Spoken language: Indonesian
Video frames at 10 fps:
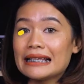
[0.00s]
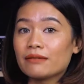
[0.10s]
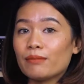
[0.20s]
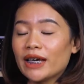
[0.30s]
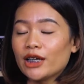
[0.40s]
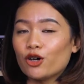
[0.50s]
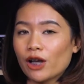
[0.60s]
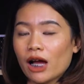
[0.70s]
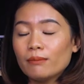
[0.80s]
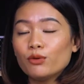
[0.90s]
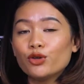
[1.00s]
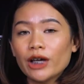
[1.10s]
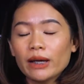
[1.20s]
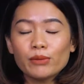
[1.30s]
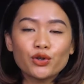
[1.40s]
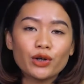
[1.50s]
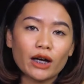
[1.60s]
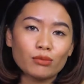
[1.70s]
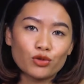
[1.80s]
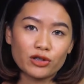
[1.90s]
Sebagian orang mungkin
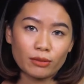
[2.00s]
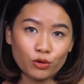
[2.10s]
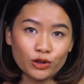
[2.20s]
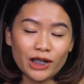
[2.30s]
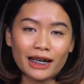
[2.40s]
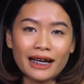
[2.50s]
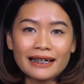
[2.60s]
menyukai musim hujan